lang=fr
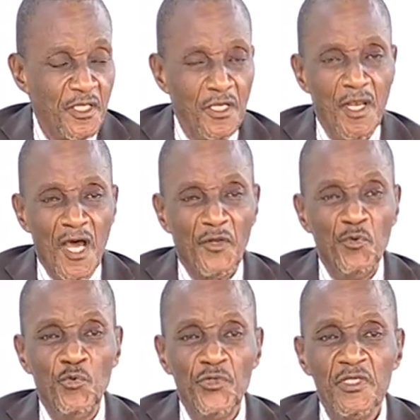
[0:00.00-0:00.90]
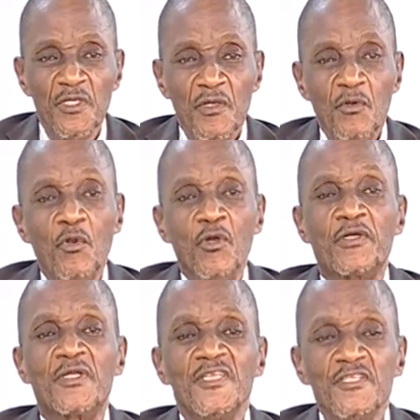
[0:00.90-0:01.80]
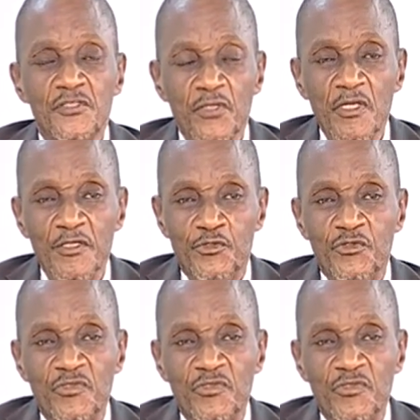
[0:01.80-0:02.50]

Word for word: et la nuit. Le Christ les